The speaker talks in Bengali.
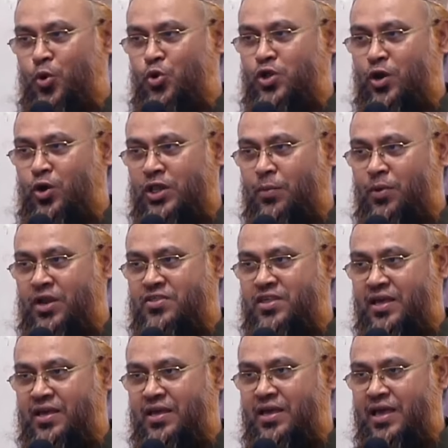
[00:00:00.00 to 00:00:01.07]
পুরুষের কথা
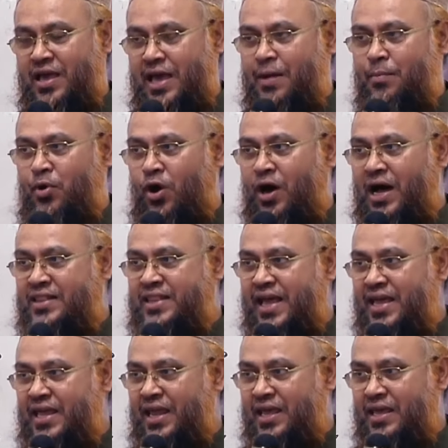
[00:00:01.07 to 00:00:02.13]
বলেছে
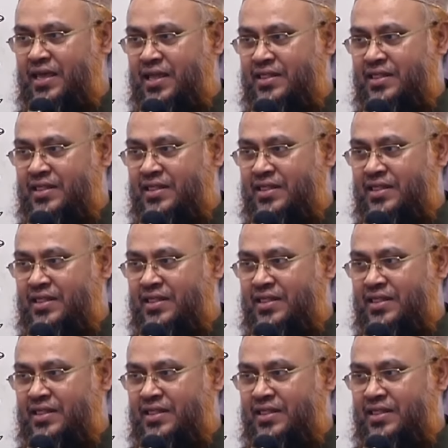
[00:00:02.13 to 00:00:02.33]
এমরাতাইনি